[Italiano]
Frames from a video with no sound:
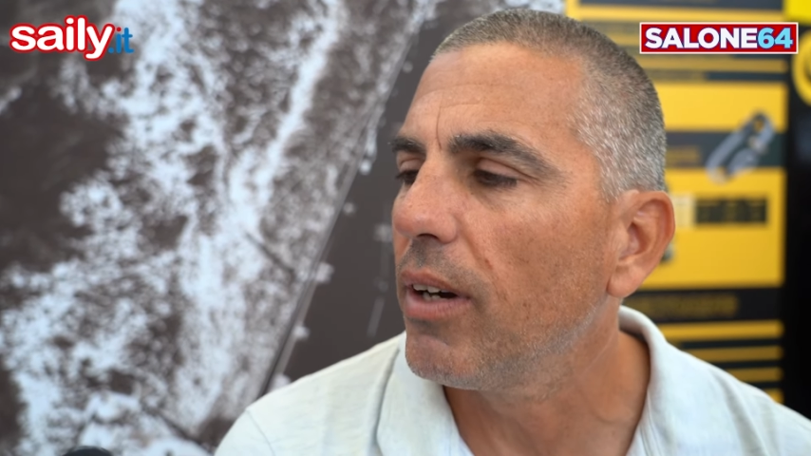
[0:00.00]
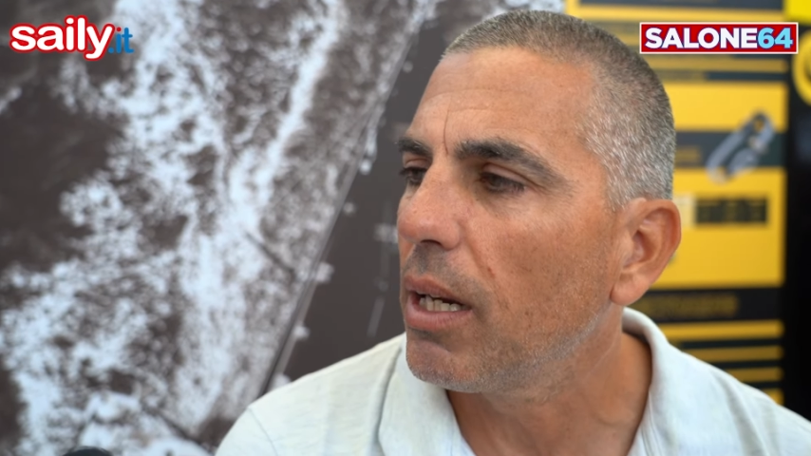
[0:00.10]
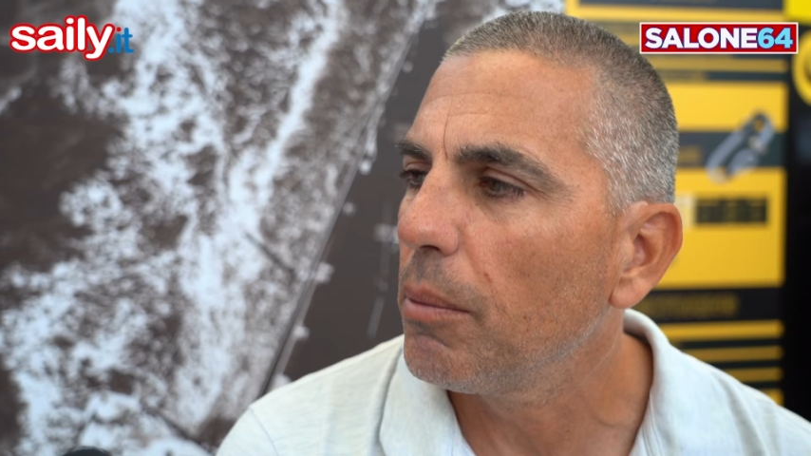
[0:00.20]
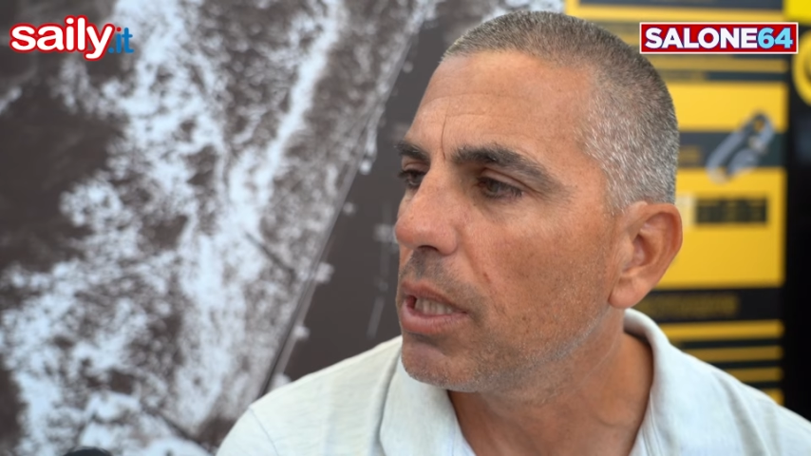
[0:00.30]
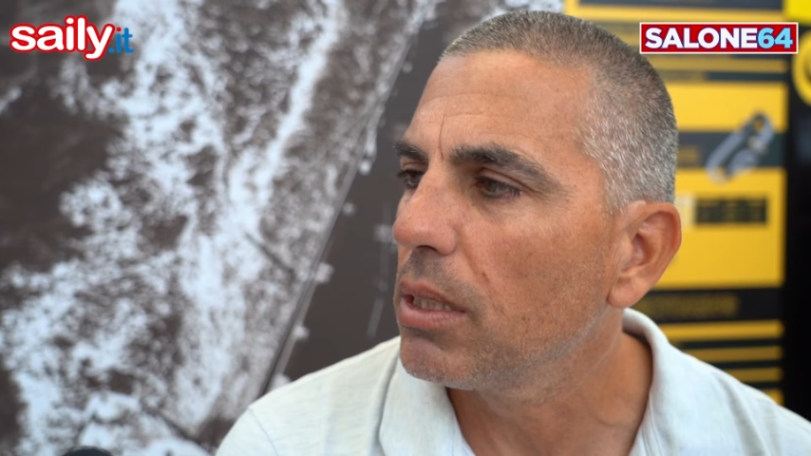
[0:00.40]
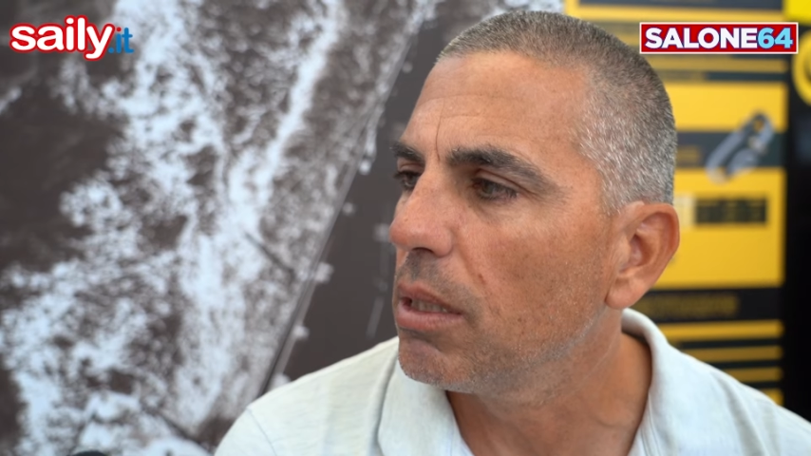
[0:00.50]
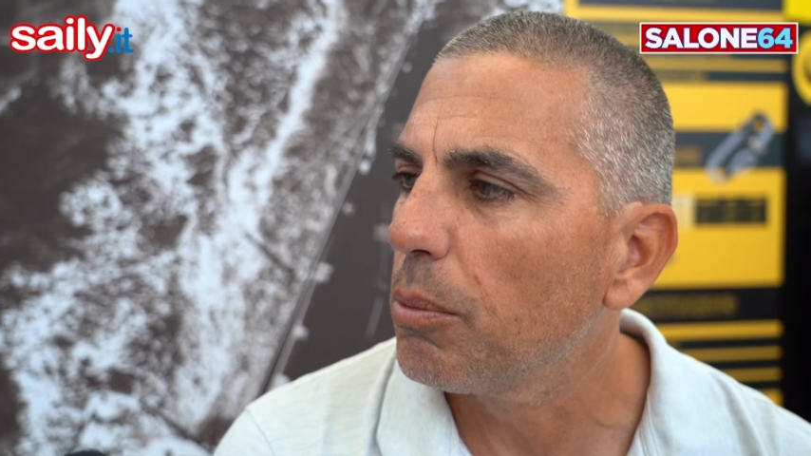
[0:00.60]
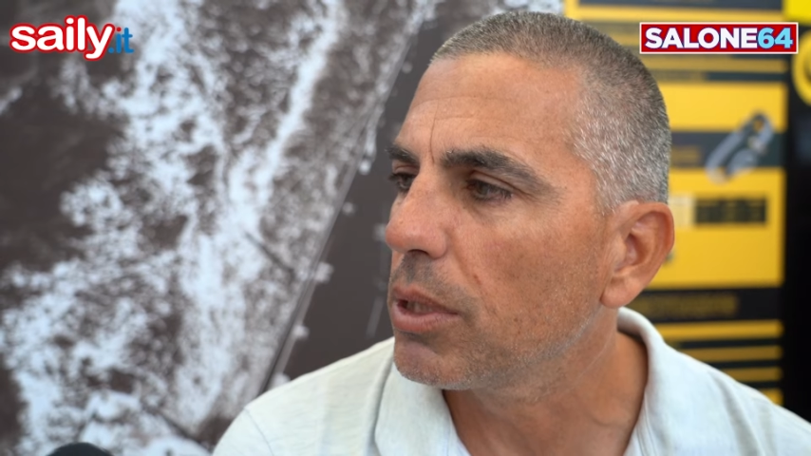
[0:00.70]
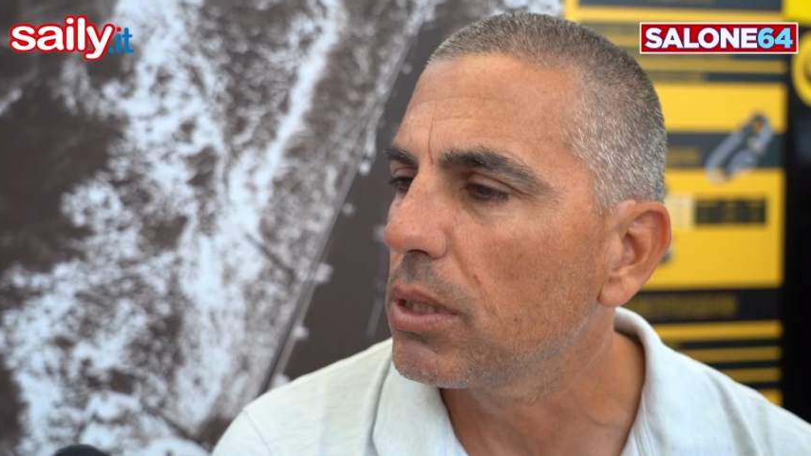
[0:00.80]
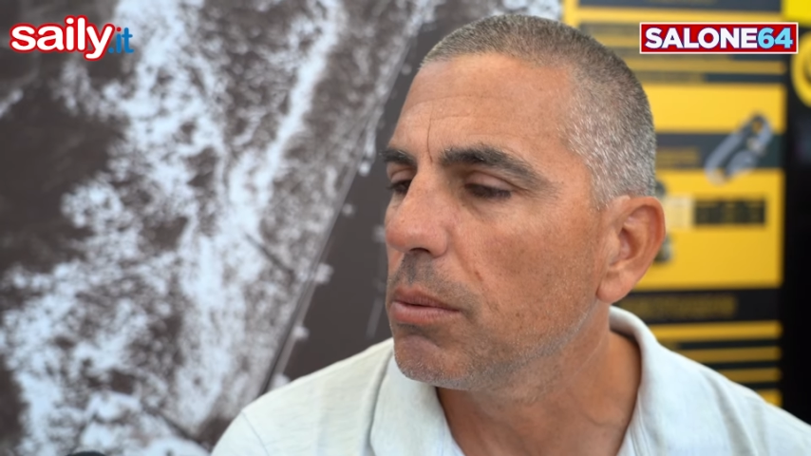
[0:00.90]
Vabre del
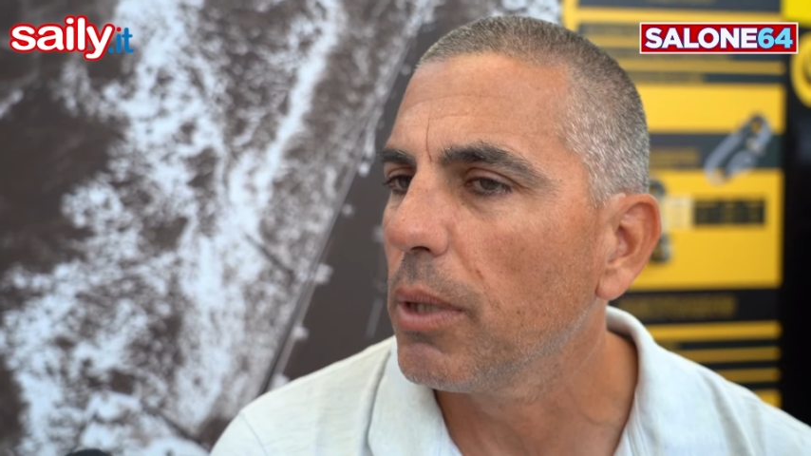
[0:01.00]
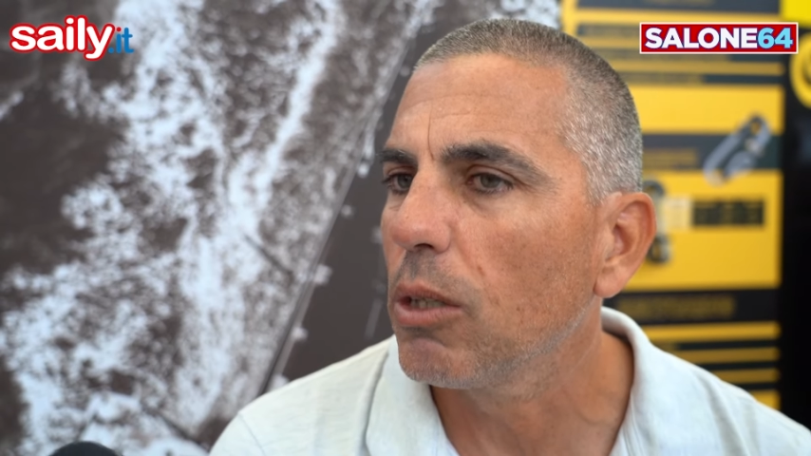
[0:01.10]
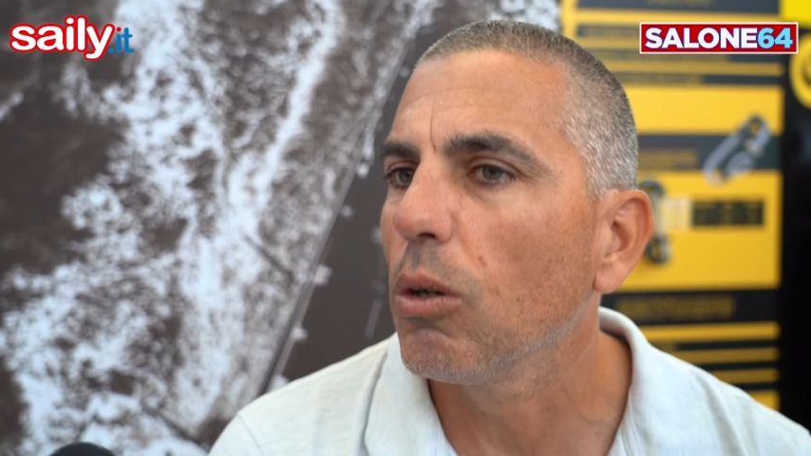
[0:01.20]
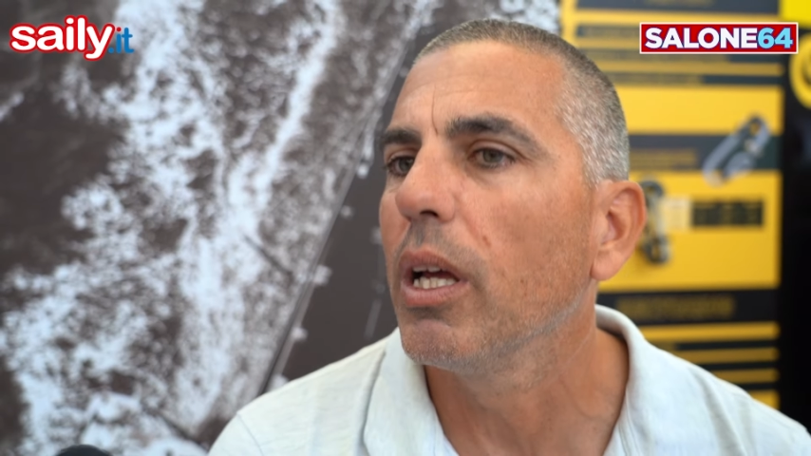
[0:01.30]
prossimo anno